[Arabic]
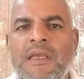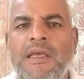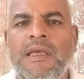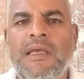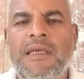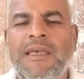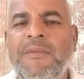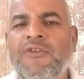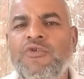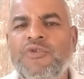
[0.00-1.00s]
آه،
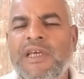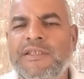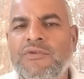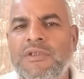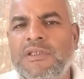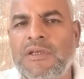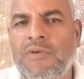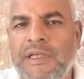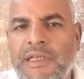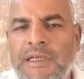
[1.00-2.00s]
كمان أنتم مش عايزينه
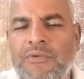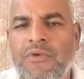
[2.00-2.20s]
تطول ليه